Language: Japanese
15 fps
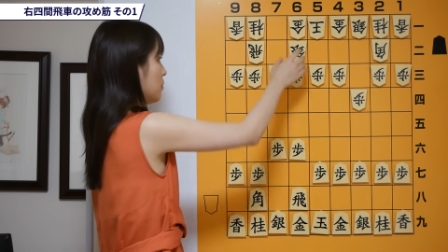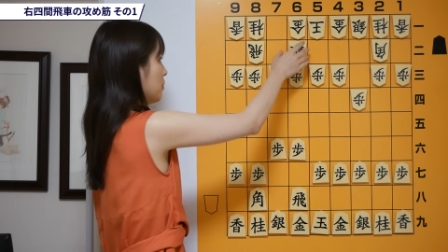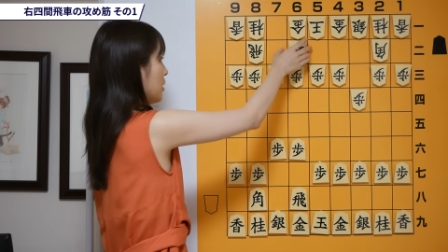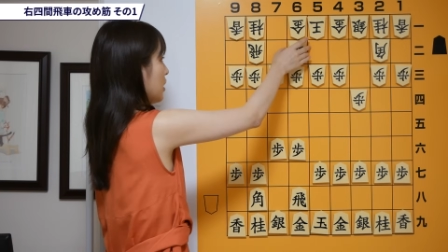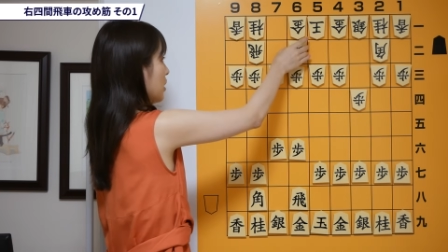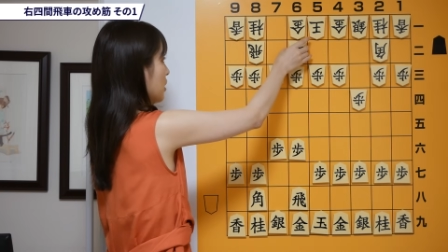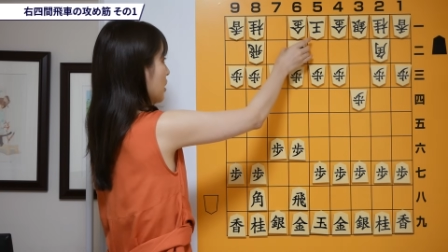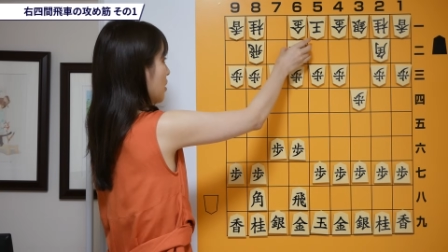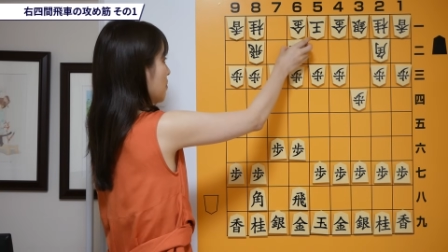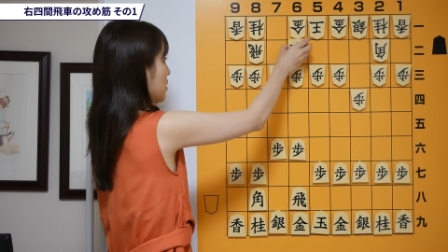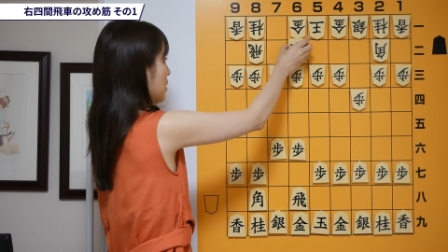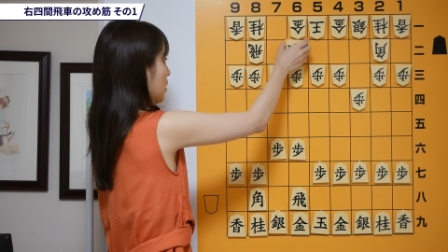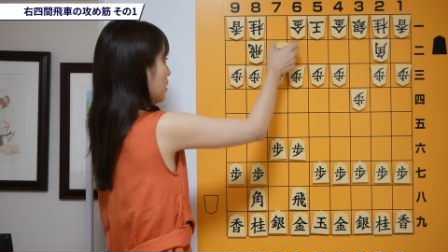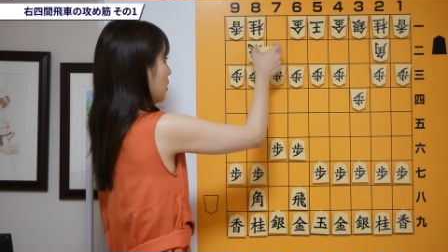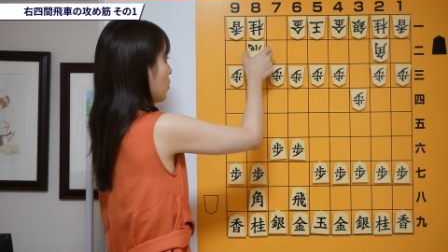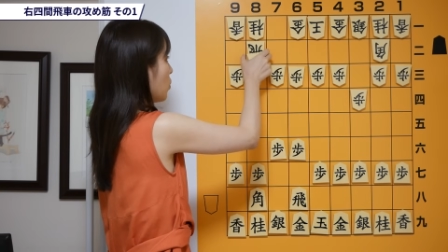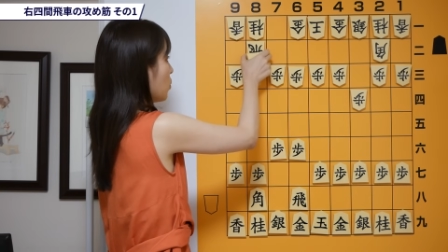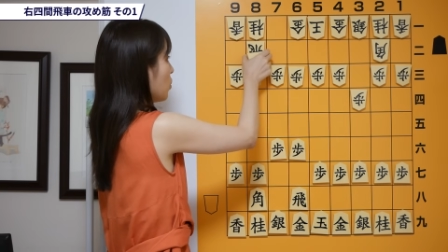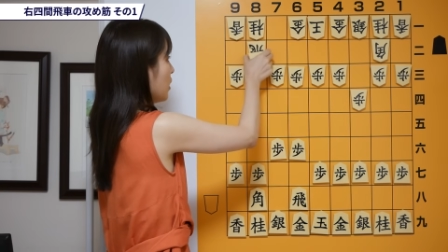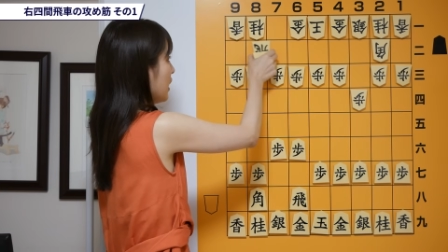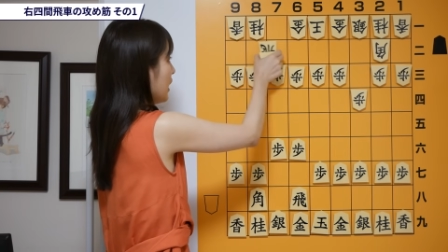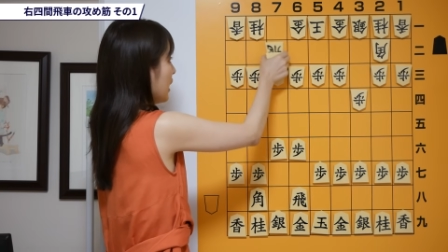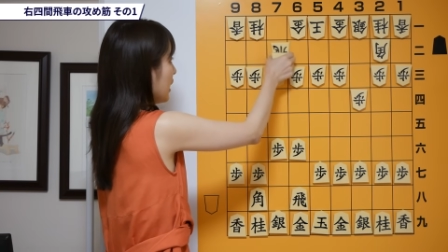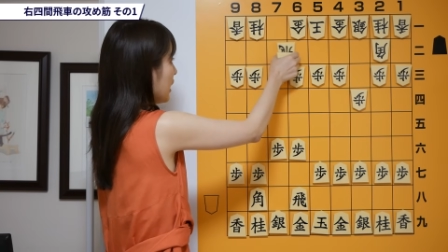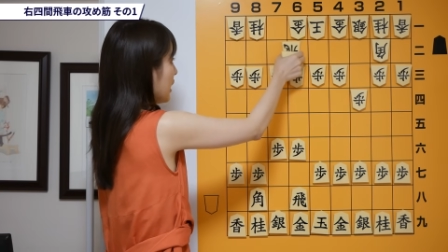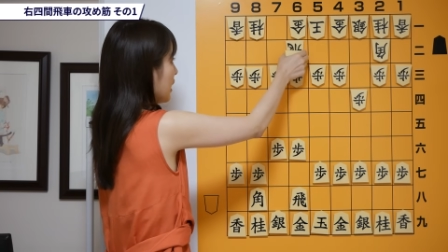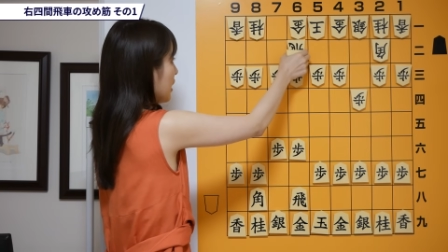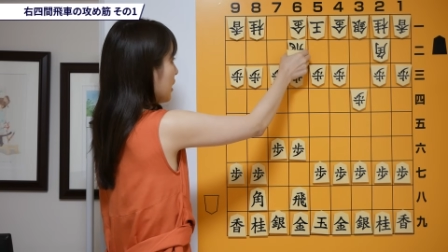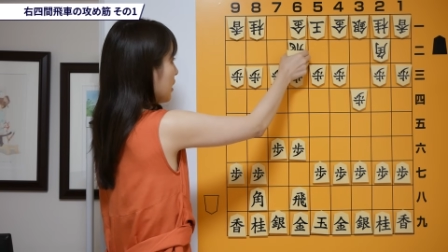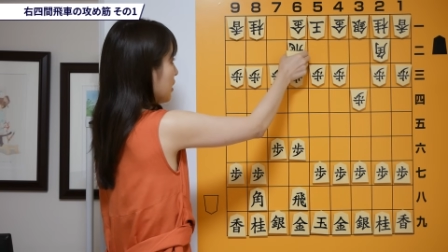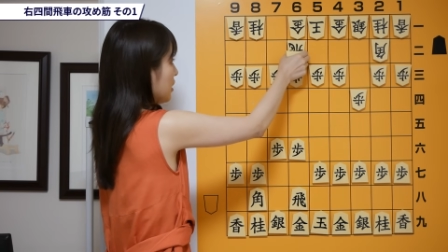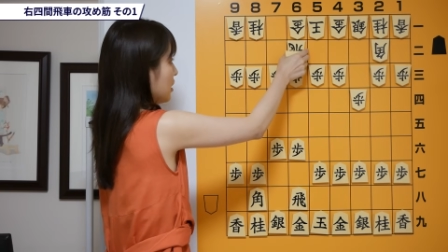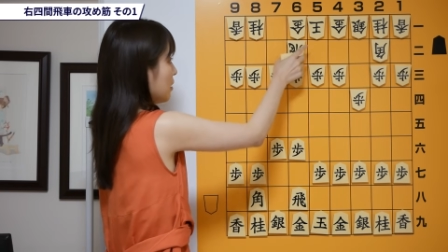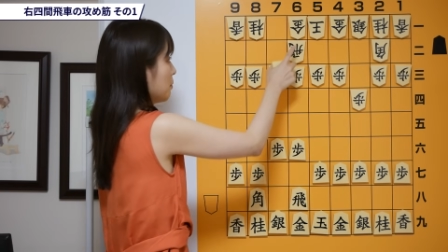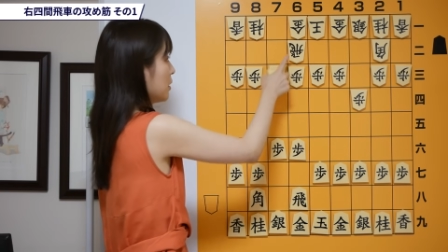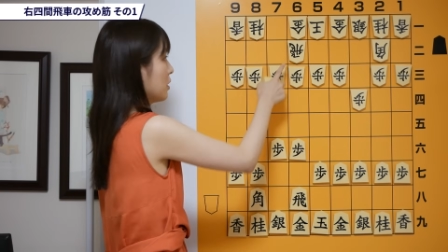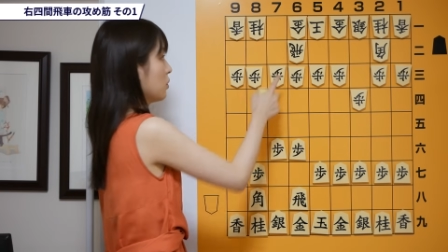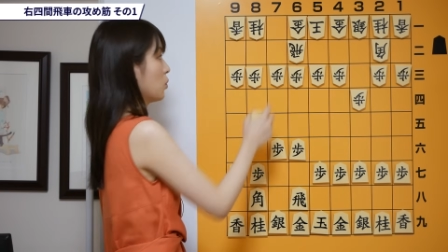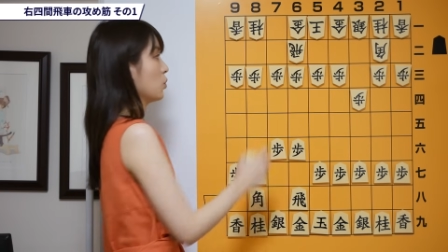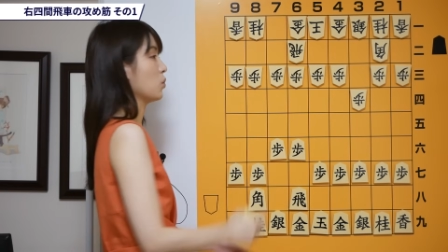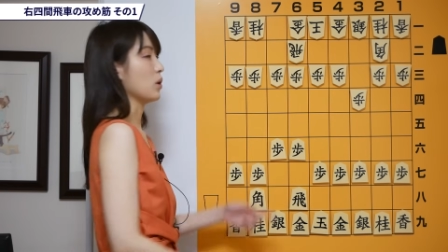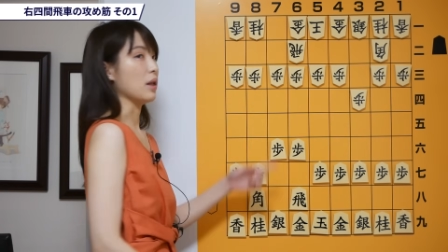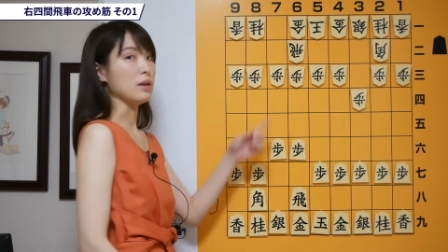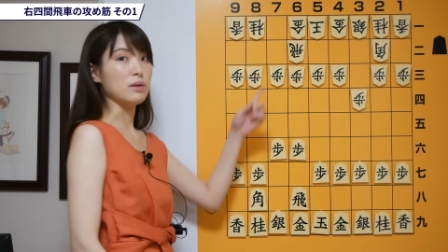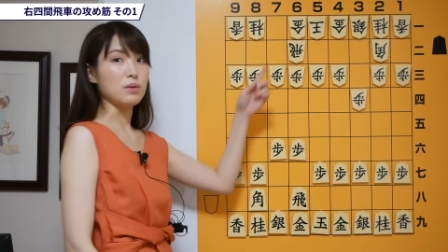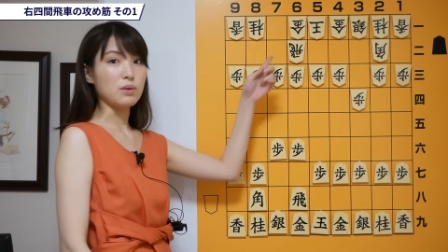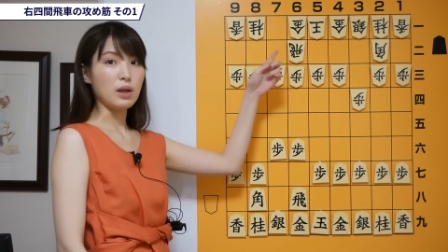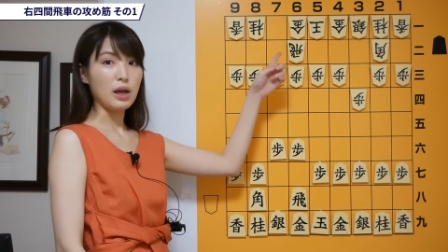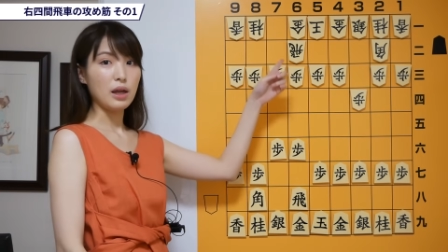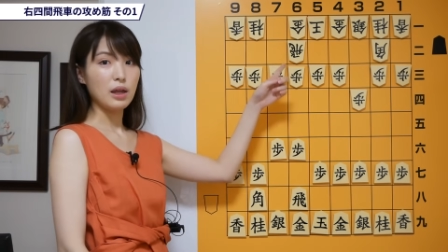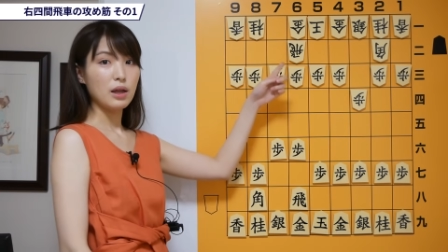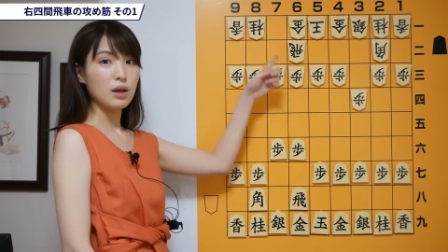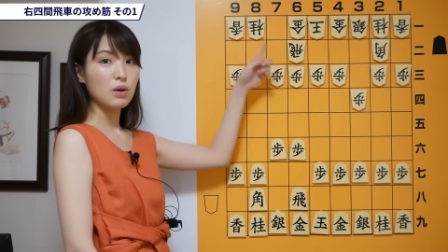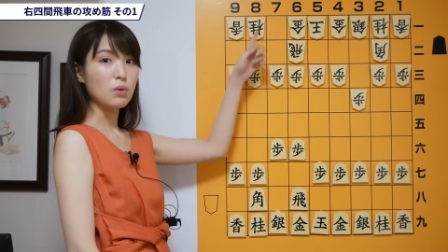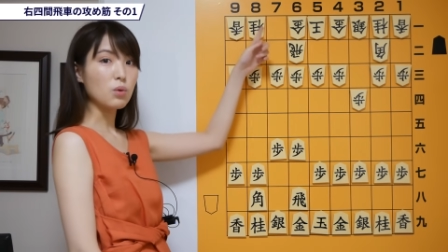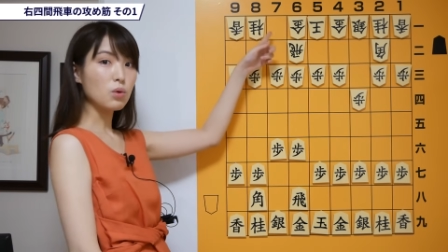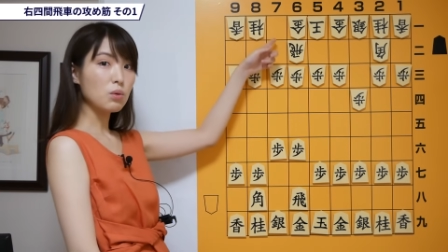右四間飛車ってここに飛車回ることなんですよね。こ